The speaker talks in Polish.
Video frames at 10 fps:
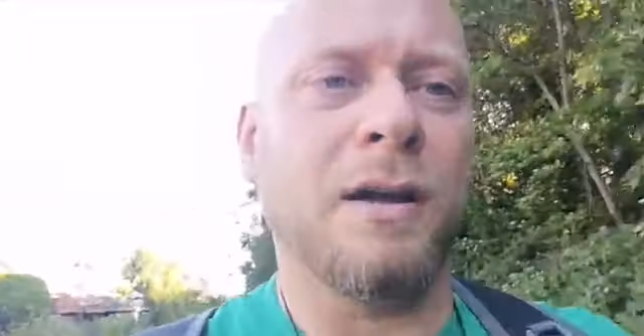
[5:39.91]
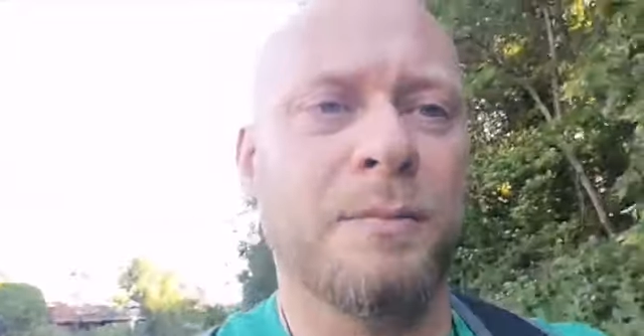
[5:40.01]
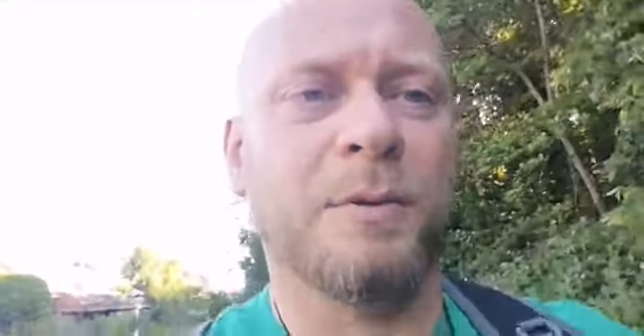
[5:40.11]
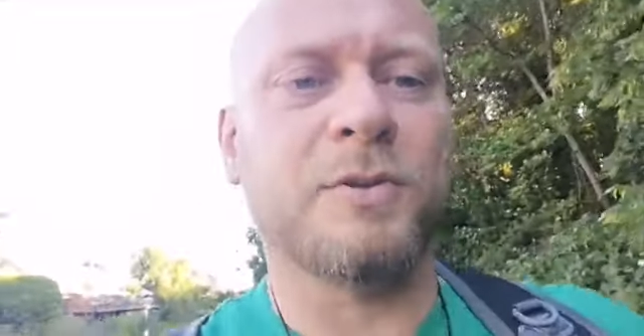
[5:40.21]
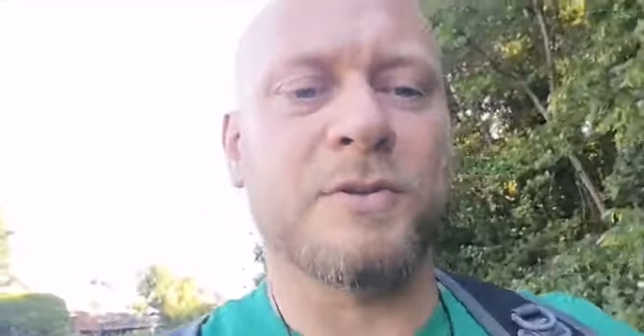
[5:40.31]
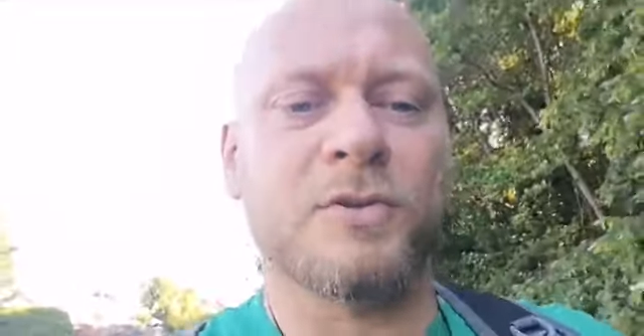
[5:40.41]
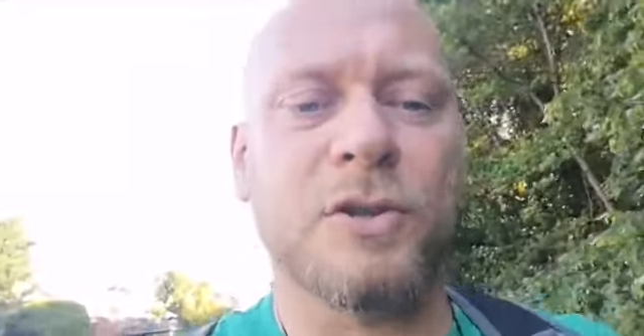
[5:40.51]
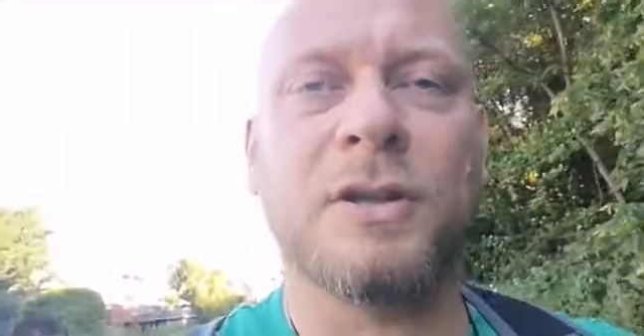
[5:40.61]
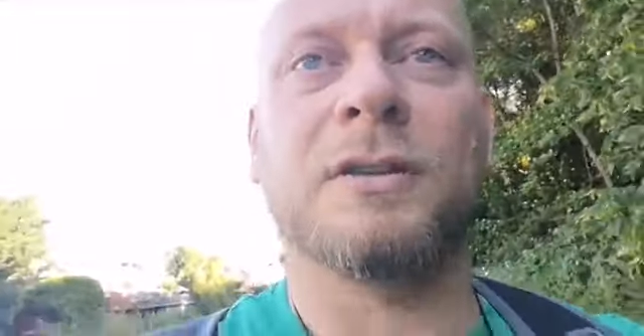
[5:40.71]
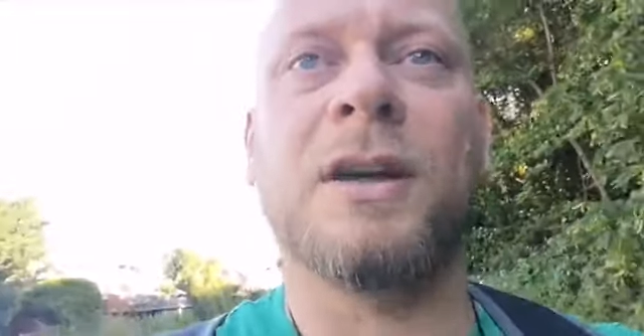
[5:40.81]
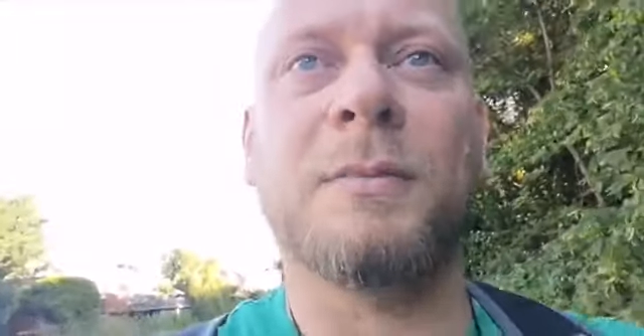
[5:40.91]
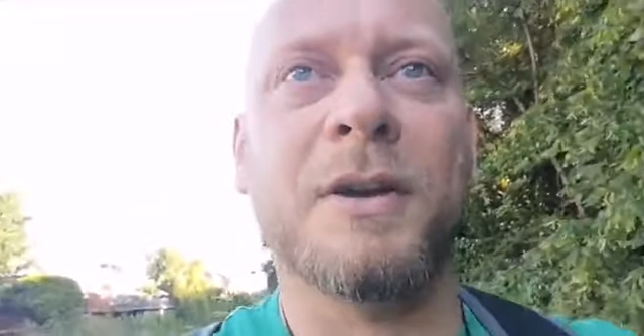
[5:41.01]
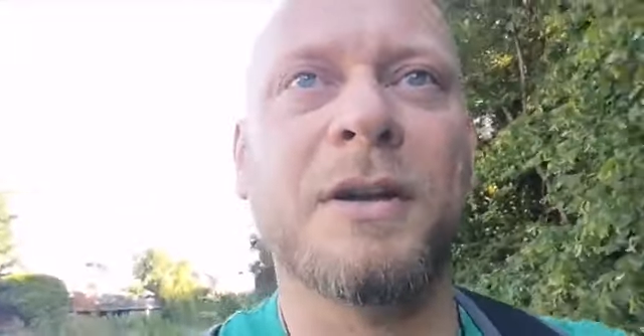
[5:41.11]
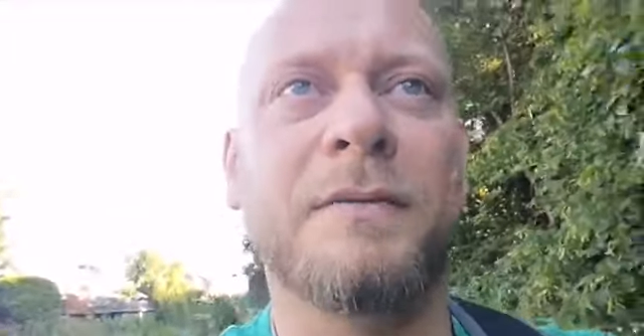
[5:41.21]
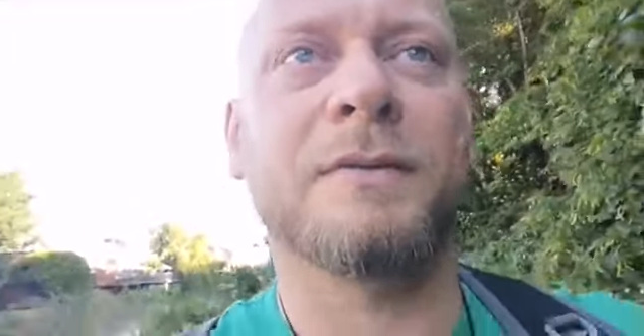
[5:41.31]
ale poprzez czyn
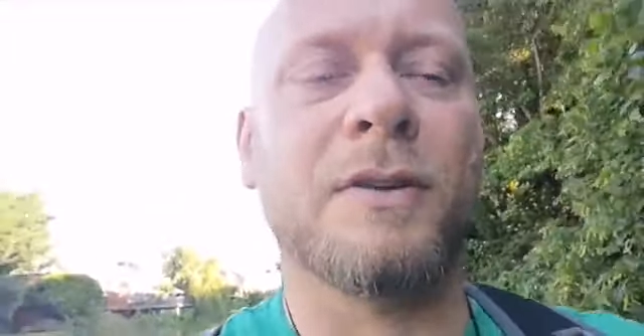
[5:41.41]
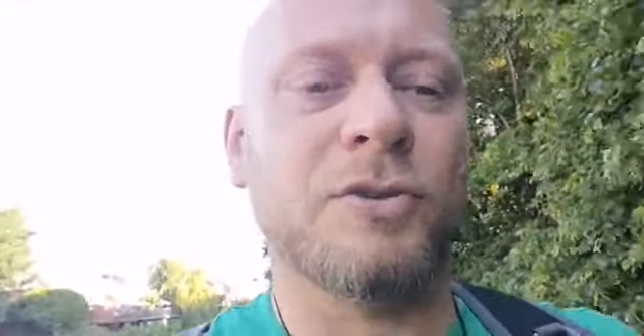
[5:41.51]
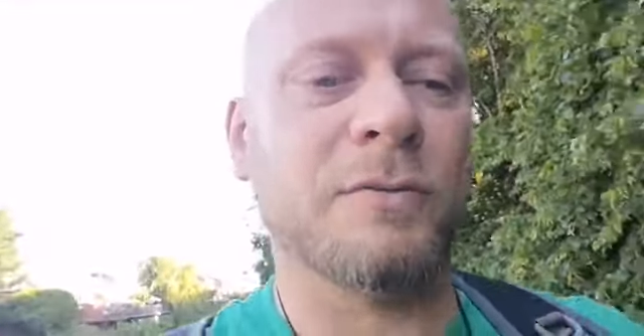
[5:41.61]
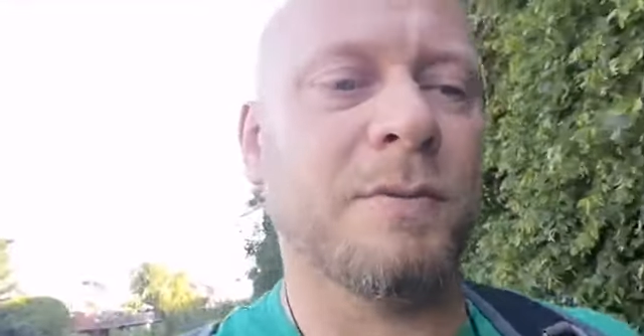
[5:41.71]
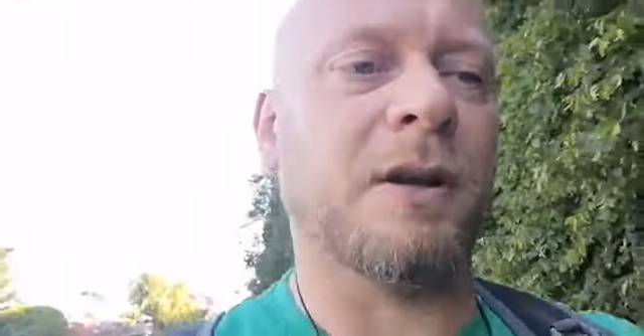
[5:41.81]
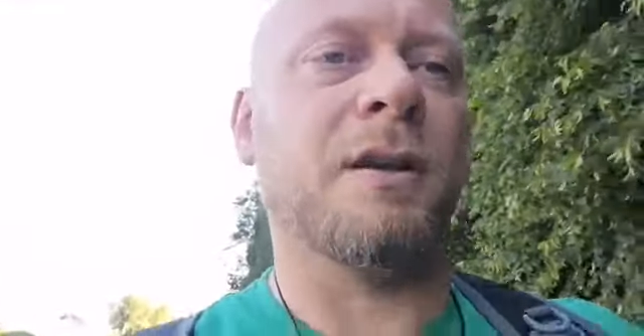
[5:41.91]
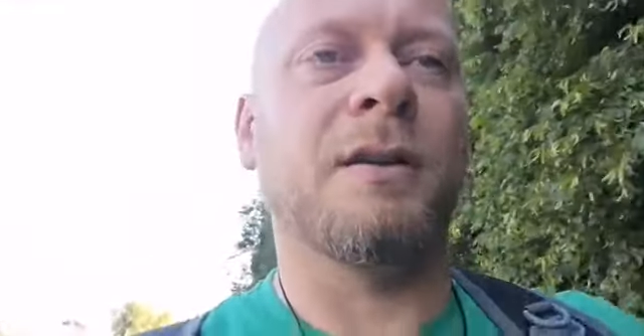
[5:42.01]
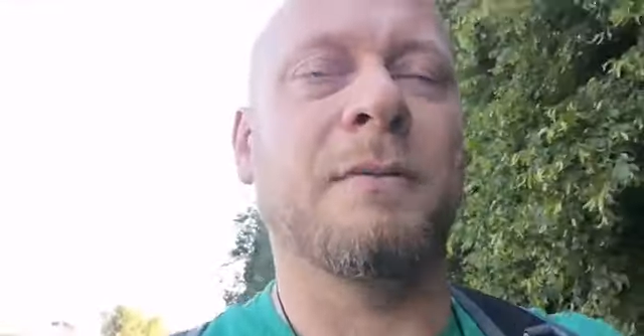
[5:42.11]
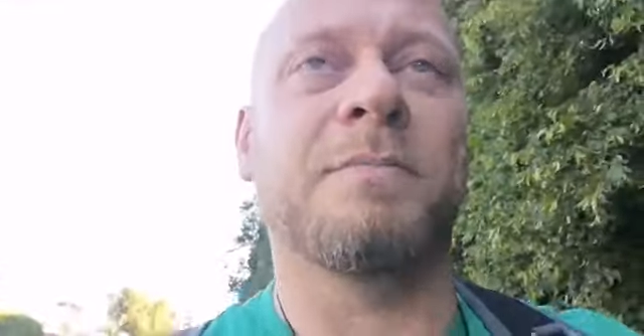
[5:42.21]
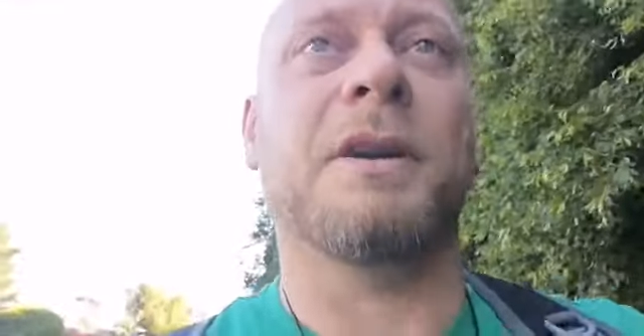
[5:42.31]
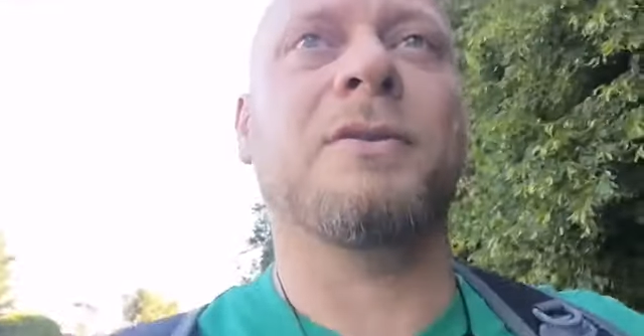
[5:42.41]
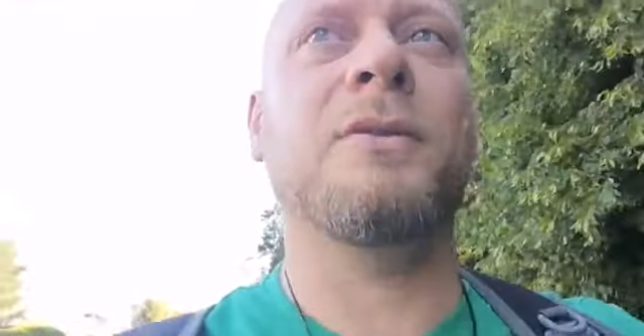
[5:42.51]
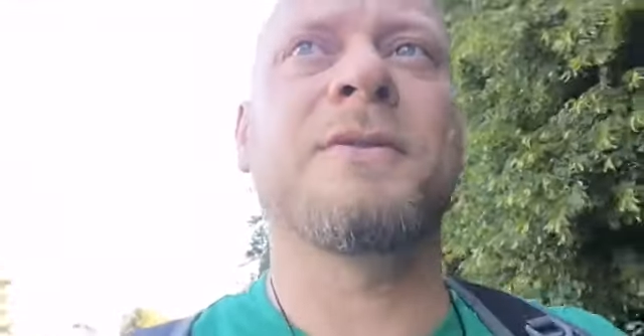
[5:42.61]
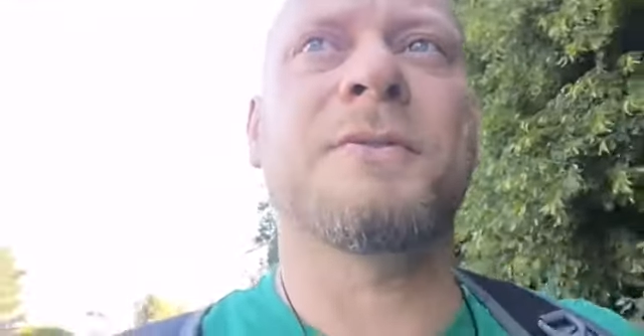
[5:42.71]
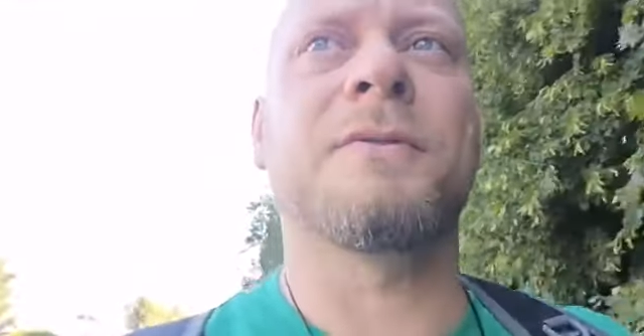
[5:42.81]
Adama i Ewy, naszych pra,
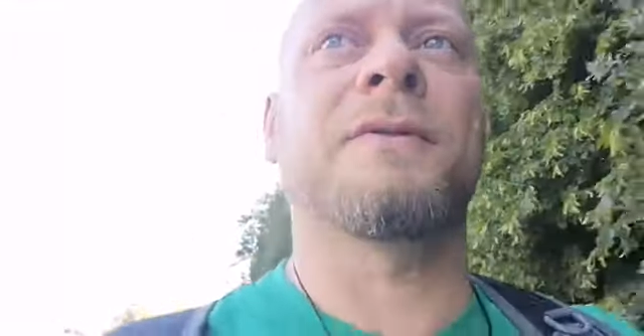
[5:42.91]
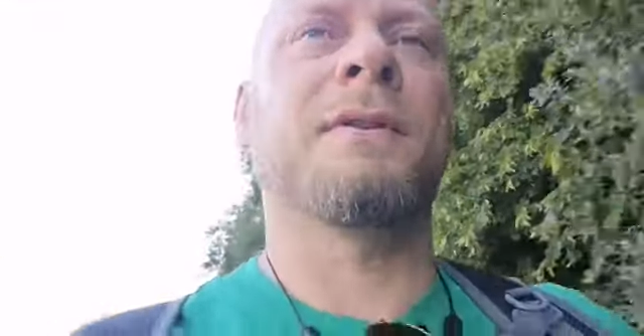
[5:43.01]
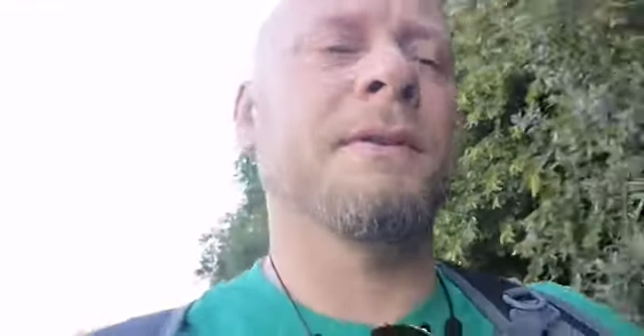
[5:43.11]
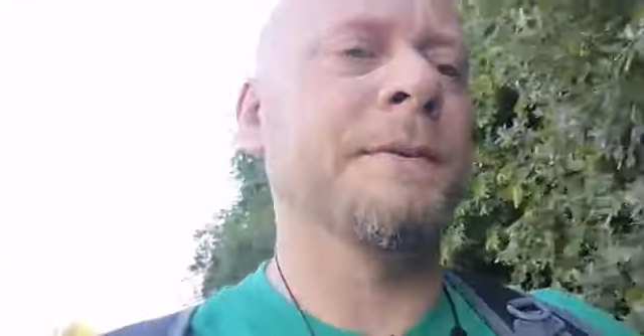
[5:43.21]
praojców.